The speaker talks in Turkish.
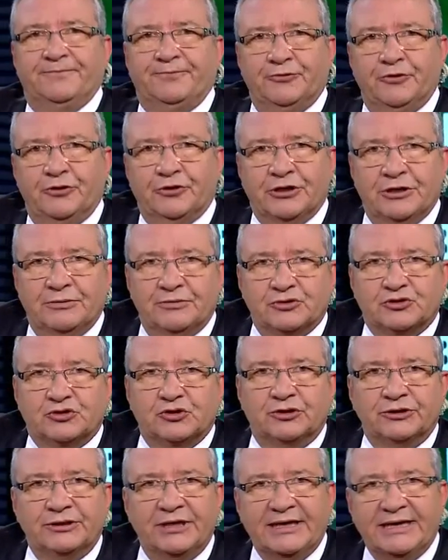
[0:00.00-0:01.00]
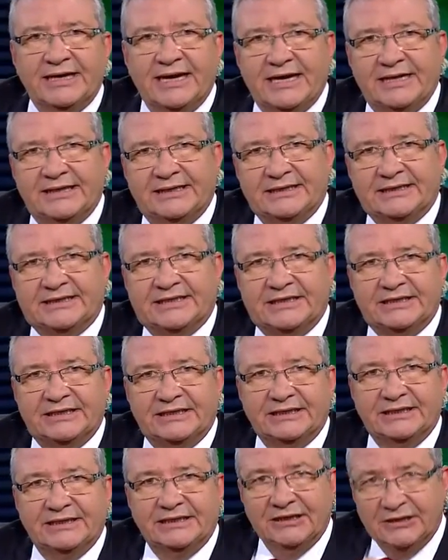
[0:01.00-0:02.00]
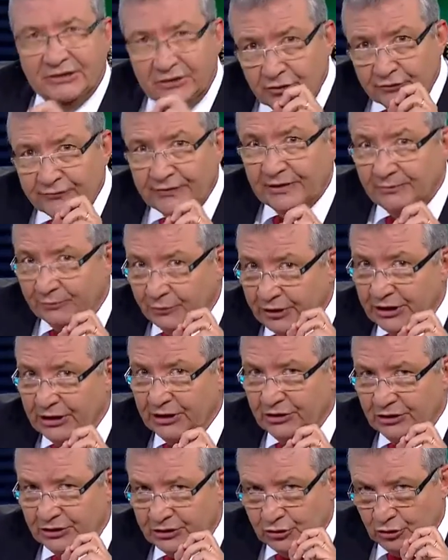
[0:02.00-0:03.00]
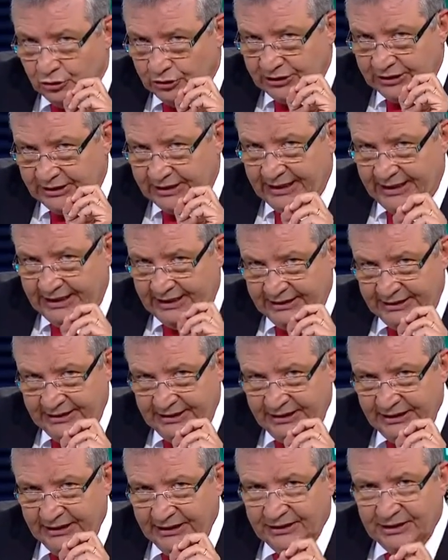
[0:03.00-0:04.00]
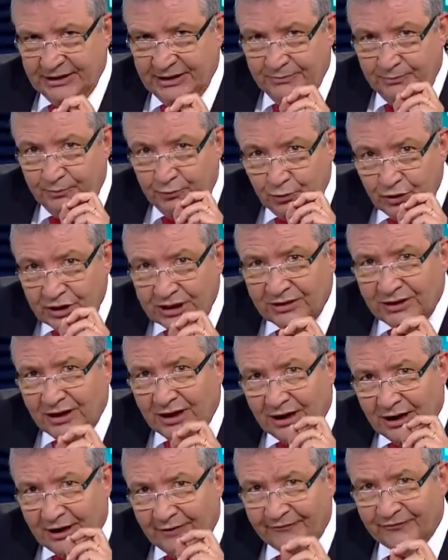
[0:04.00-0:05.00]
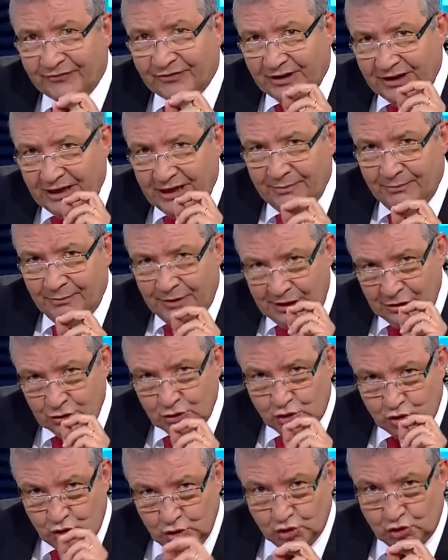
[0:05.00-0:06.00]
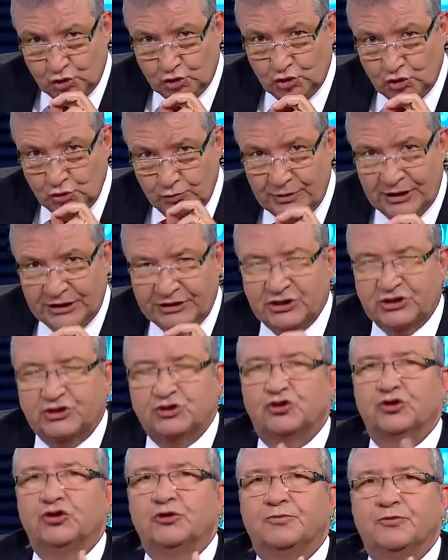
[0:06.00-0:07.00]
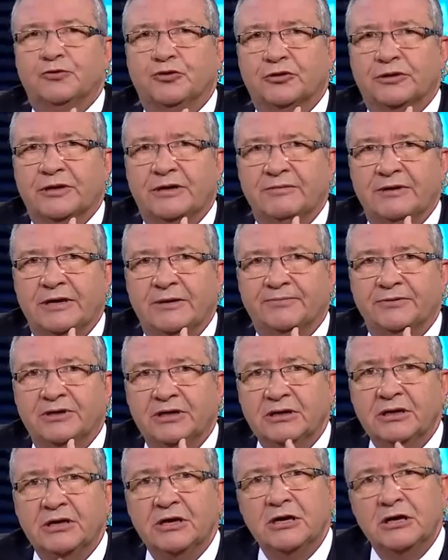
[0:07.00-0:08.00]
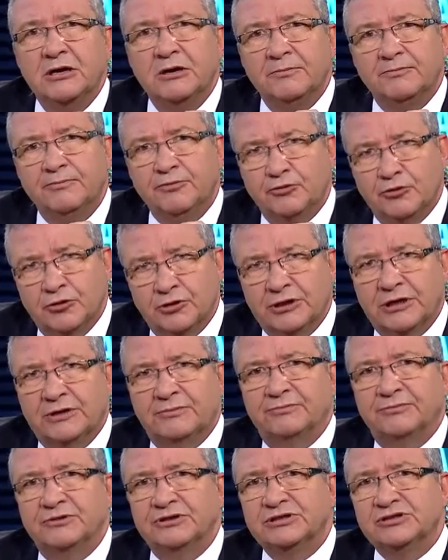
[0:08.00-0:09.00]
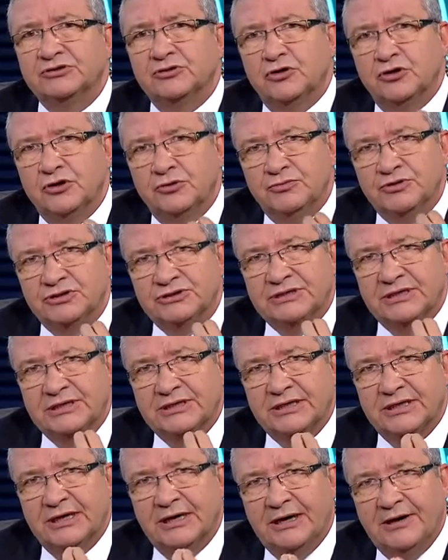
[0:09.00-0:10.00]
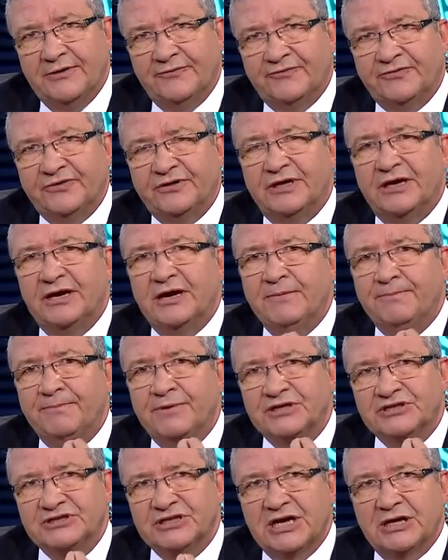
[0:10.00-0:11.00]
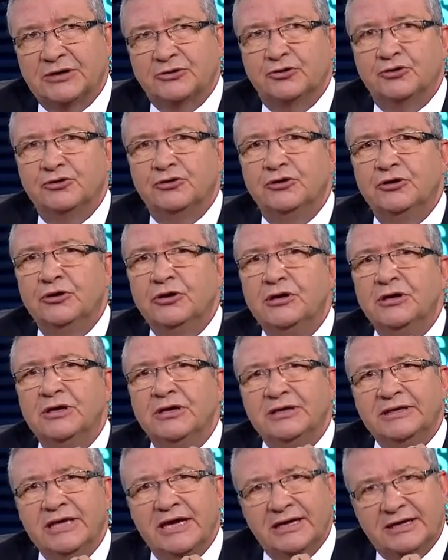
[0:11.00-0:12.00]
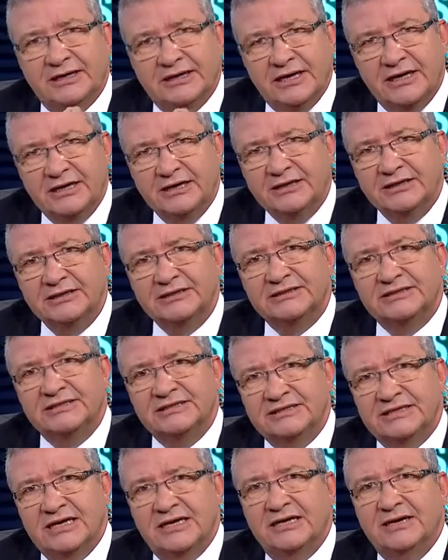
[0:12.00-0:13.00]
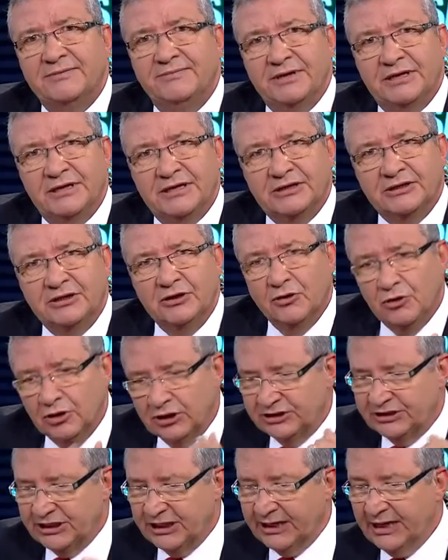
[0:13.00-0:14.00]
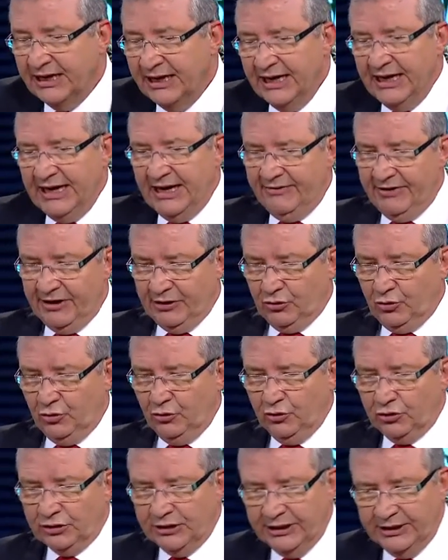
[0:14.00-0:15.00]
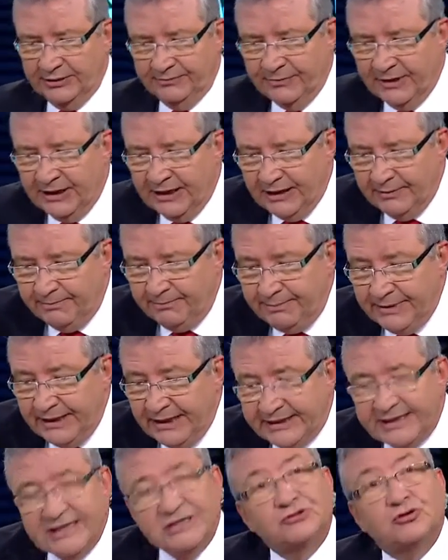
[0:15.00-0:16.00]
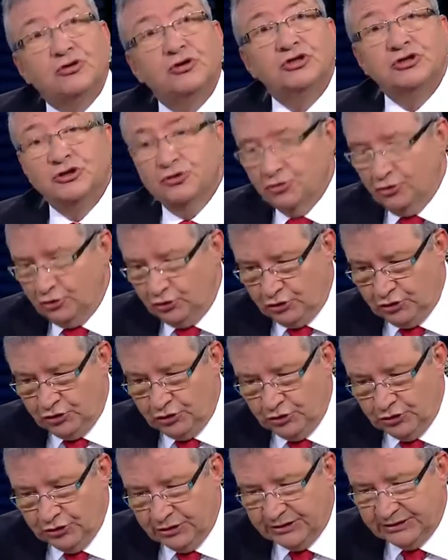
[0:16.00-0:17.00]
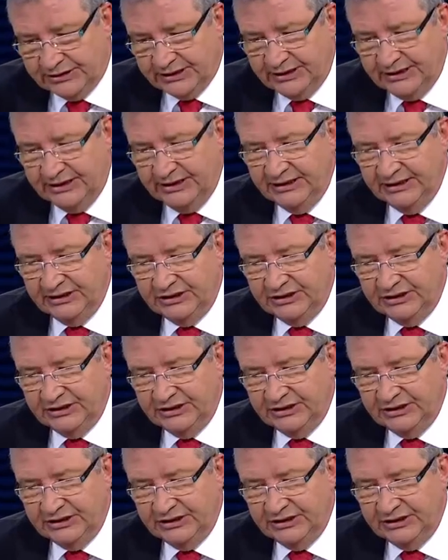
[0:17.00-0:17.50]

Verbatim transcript: programın sonuna geldik. Lütfen buraya çok dikkat edin. E, bu haftaya mahsus cumartesi günü program yaptık. Programımız önümüzdeki hafta pazar günü tekrar sizlerle birlikte olacak. Evet konuklarım Biltes Koleji kurucusu Sayın